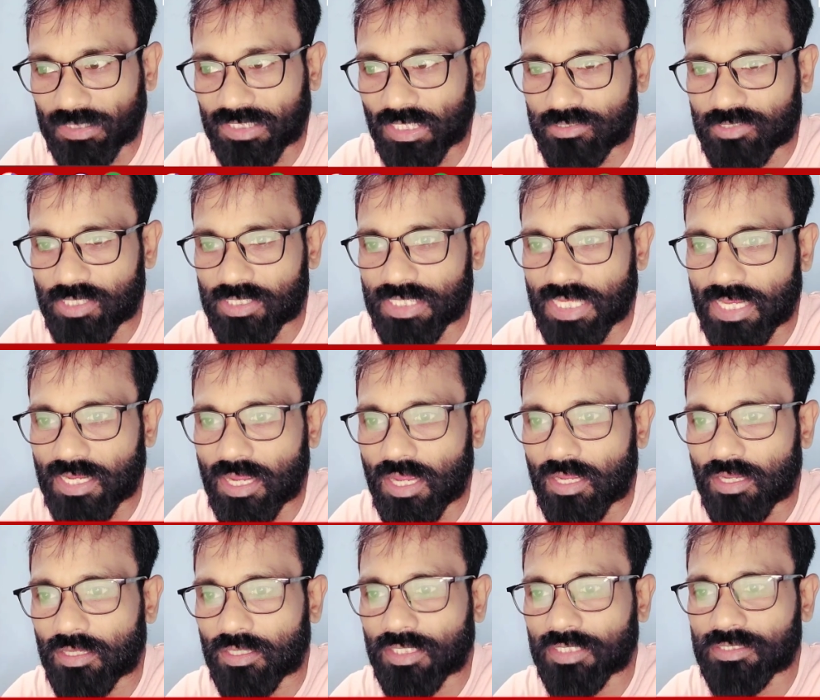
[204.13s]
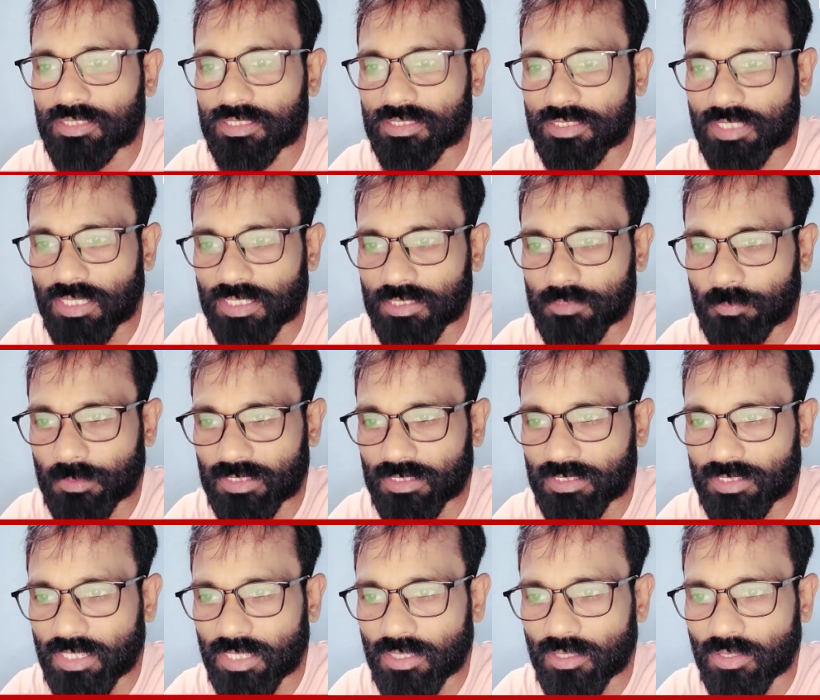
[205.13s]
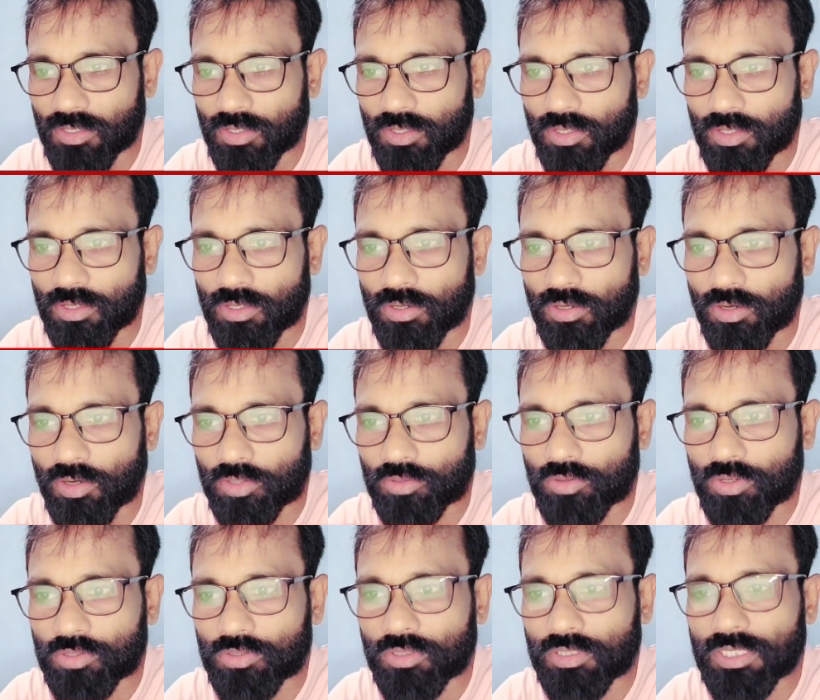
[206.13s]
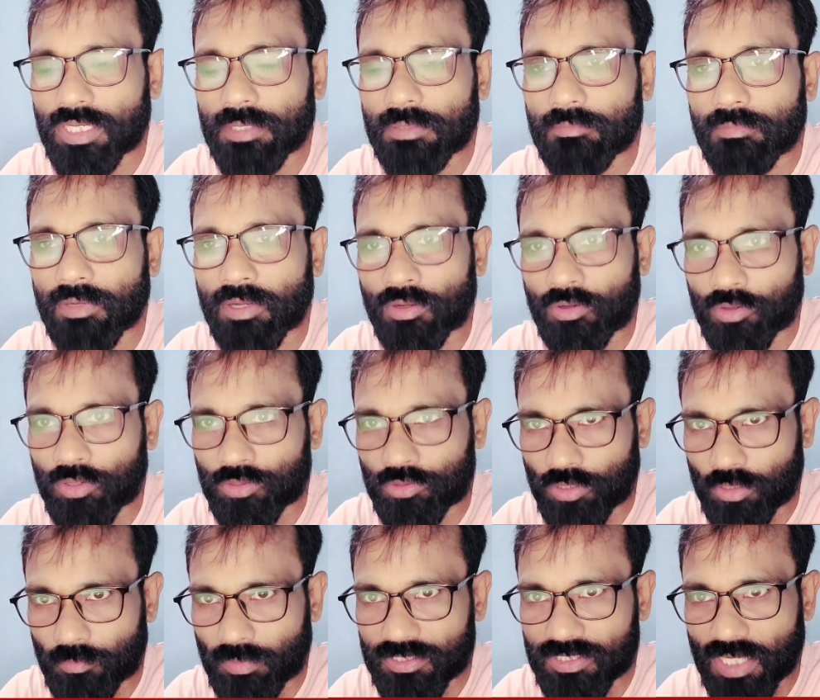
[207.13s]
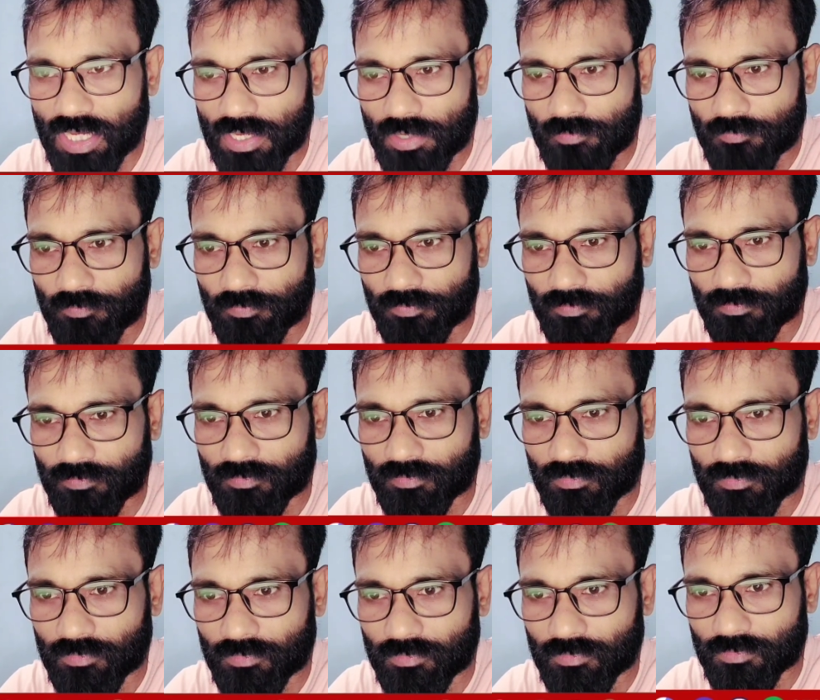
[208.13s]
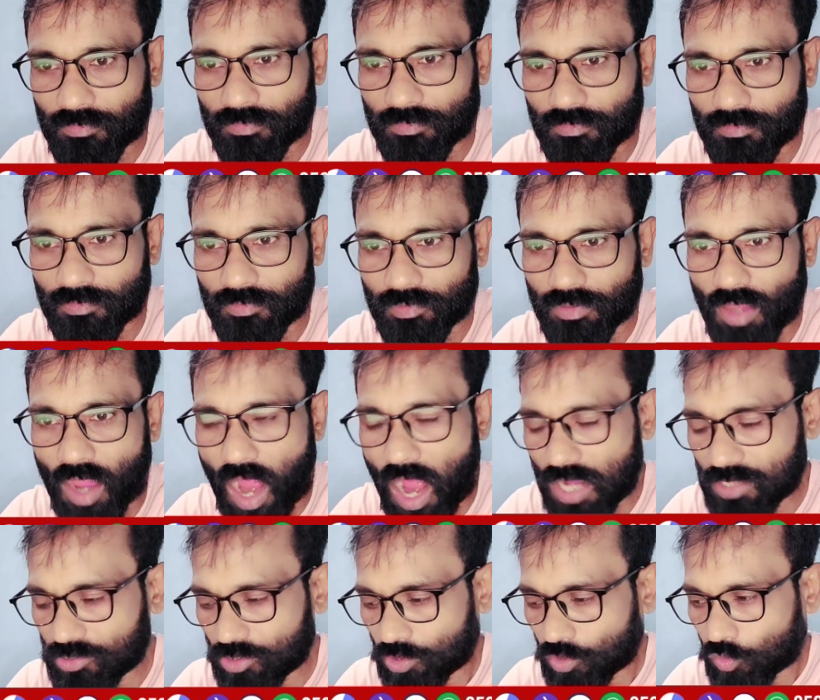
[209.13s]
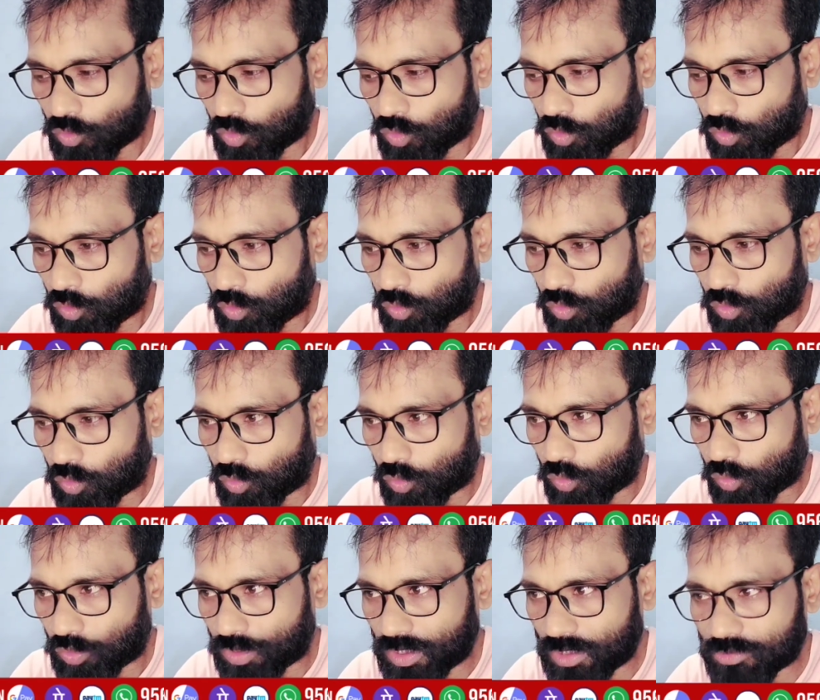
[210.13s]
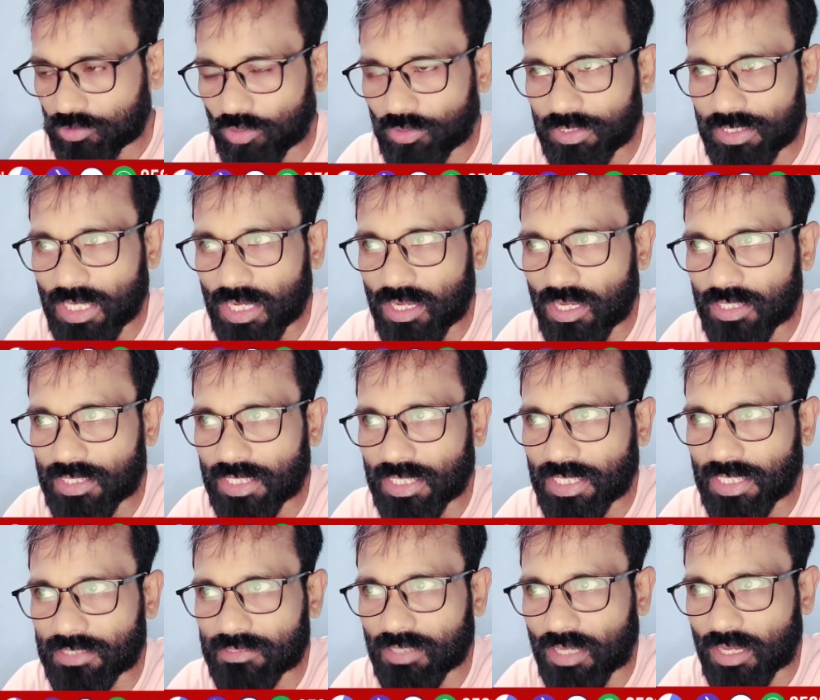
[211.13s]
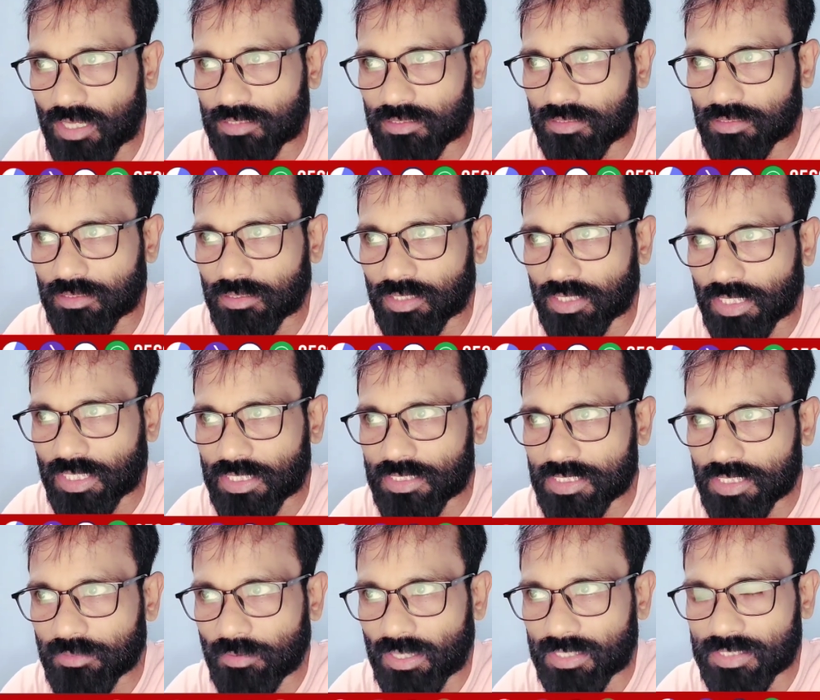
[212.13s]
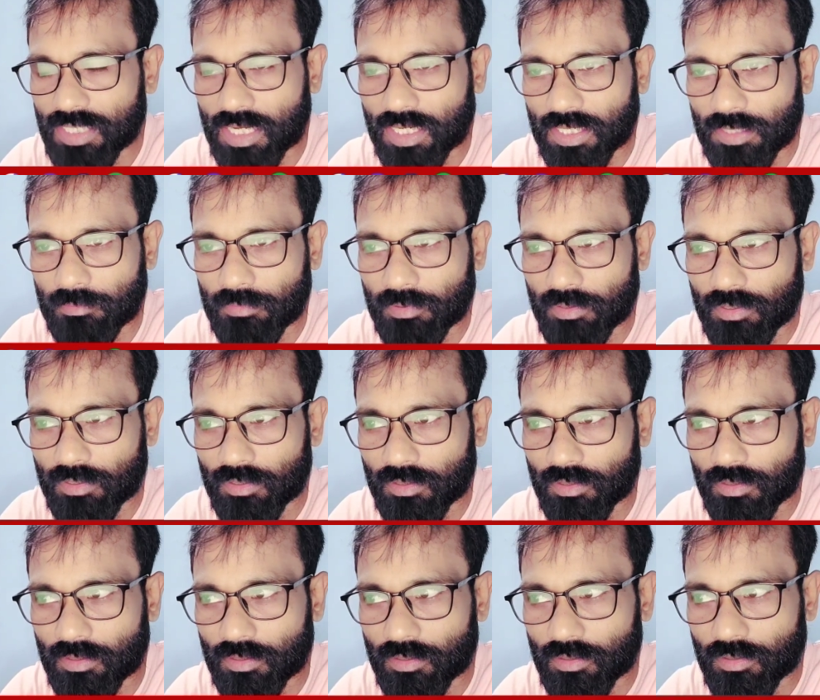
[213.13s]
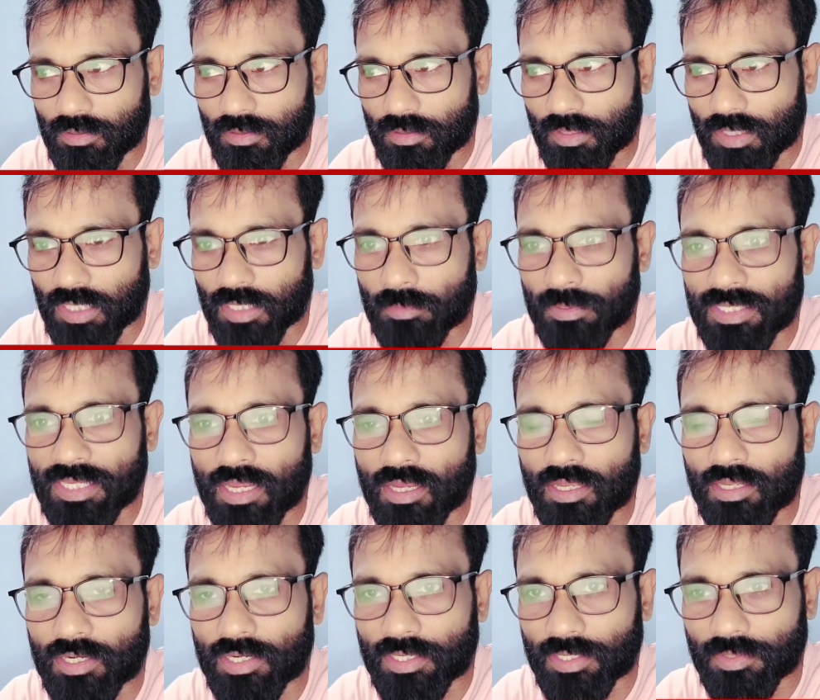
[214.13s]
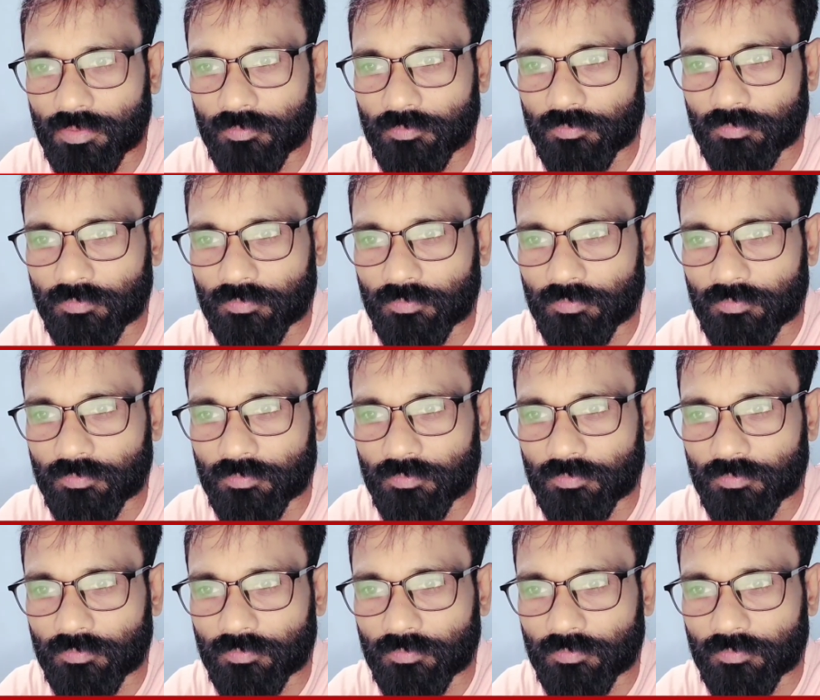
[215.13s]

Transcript: पता चल जाएगा किस किसने रिश्वत लिए और कौन कौन नहीं कौन कौन बचा है आज उन्हीं सोनिया गांधी के साथ केजरीवाल जाके गलबैया कर रहे हैं